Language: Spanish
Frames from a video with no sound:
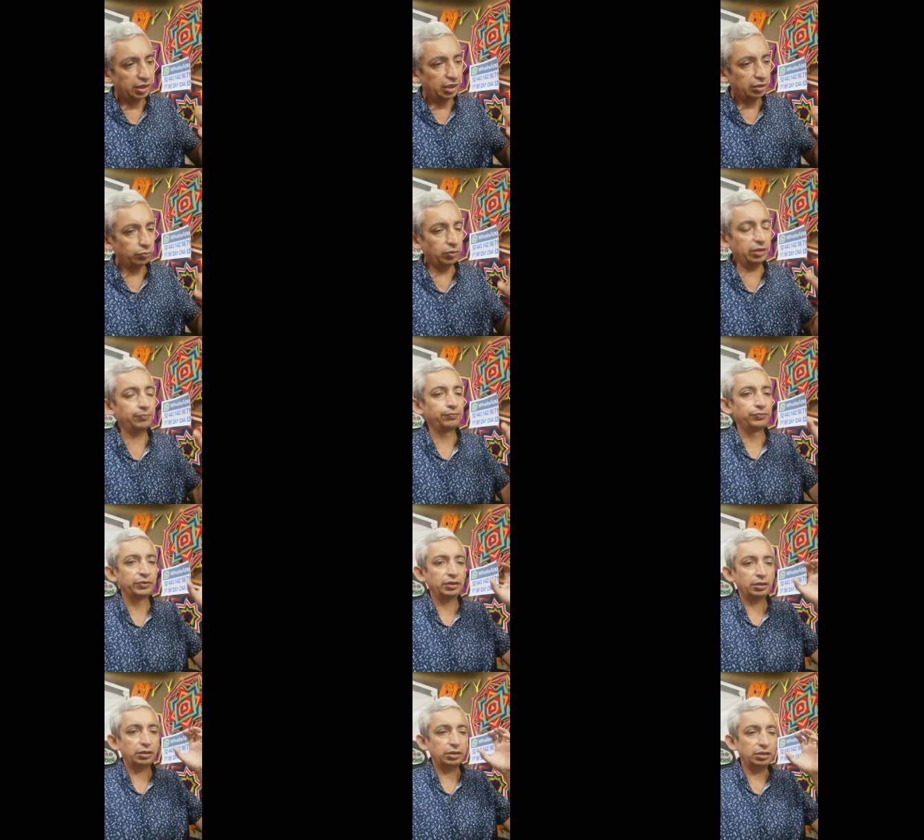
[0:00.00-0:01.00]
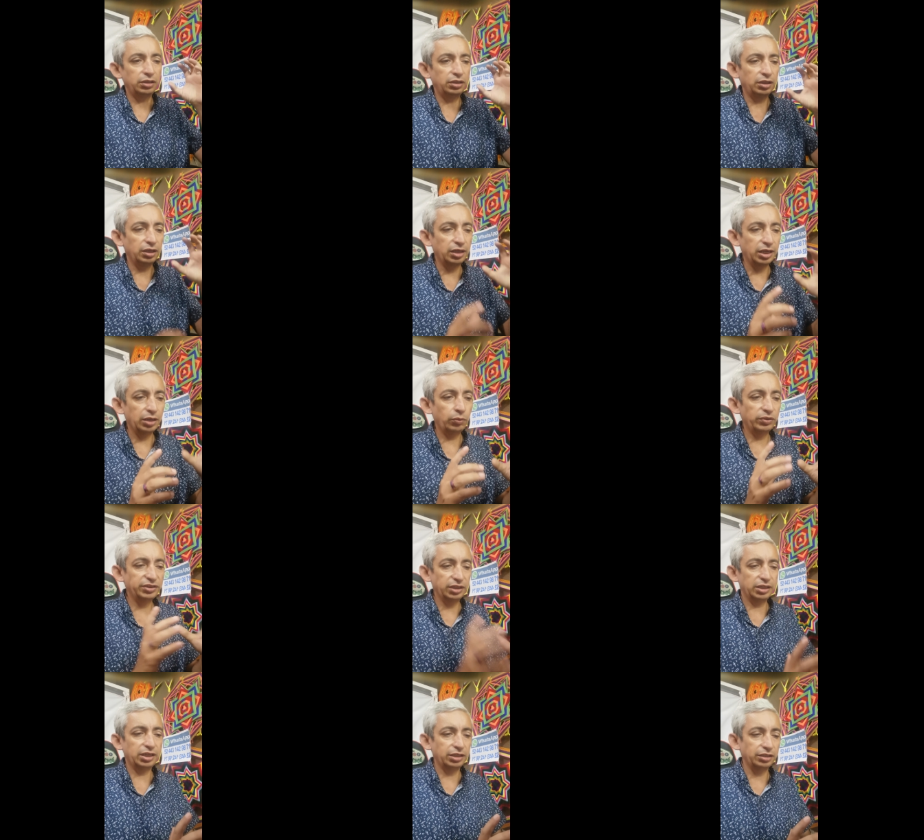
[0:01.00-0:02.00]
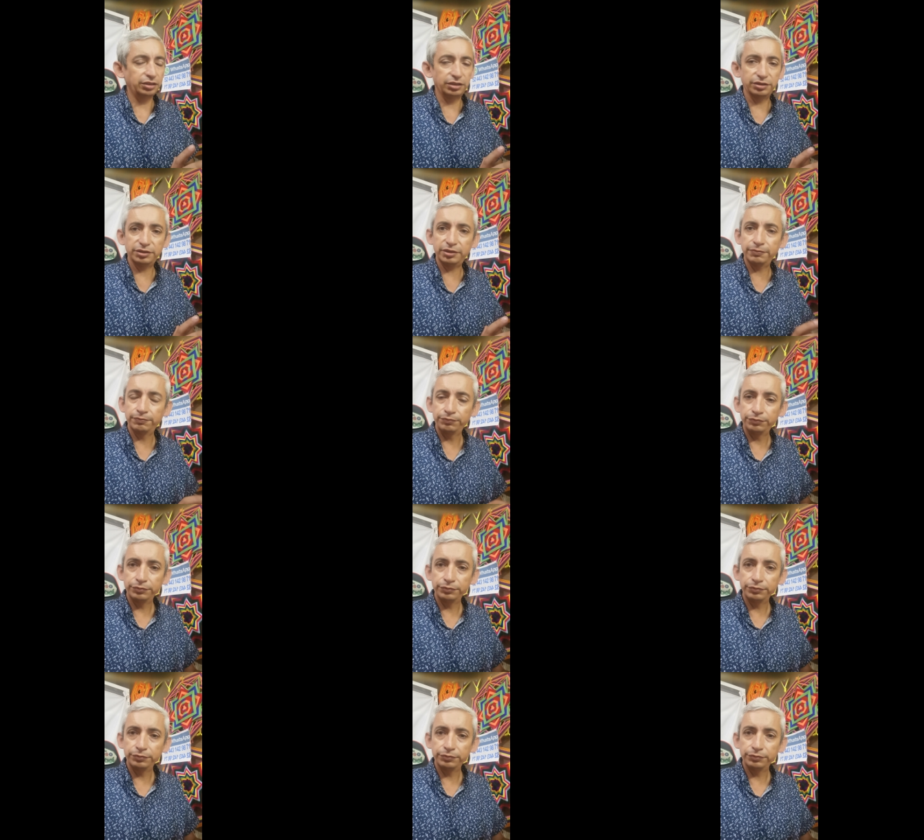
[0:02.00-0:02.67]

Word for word: el agua y el agua se alcaliniza.